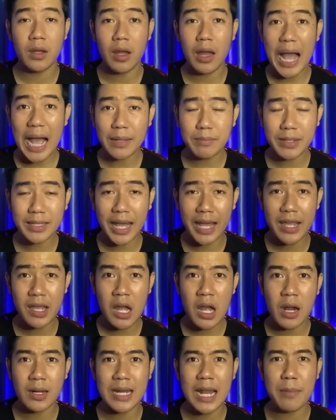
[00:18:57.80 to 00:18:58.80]
anh mới thấy á,
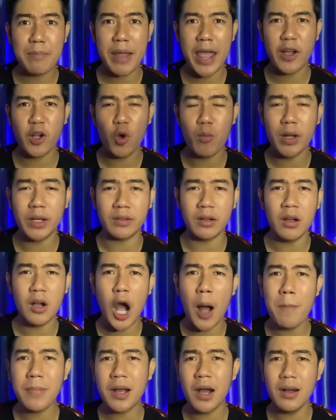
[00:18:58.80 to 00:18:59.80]
là mẹ của mình cứ
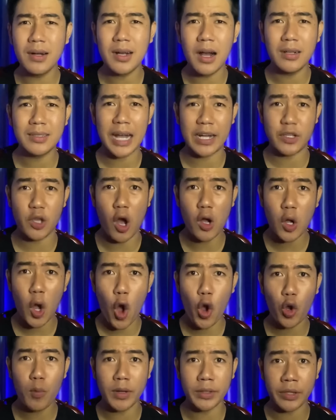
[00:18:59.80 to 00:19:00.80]
ôm khư khư thằng nhỏ
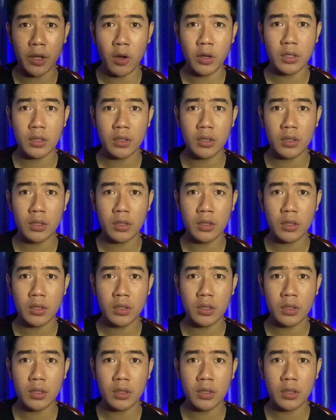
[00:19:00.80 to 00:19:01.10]
con của mình thôi